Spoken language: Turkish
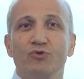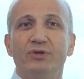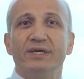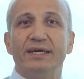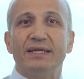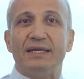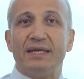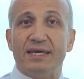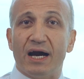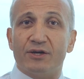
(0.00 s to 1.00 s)
Türkiye
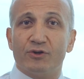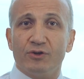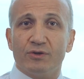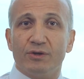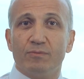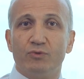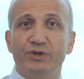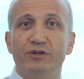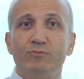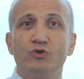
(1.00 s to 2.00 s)
geneline yaygın bu
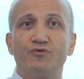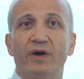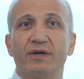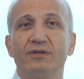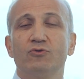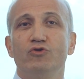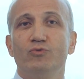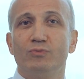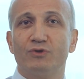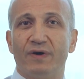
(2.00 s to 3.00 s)
23 farklı
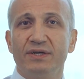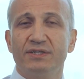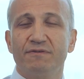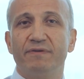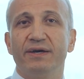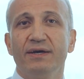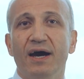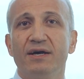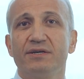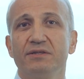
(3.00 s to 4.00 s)
kulübümüz var ve
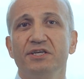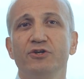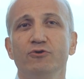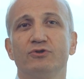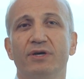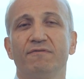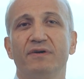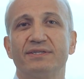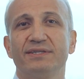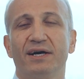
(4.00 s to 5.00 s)
her yıl 200'den
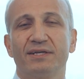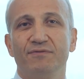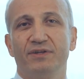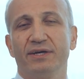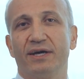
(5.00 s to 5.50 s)
fazla aktivite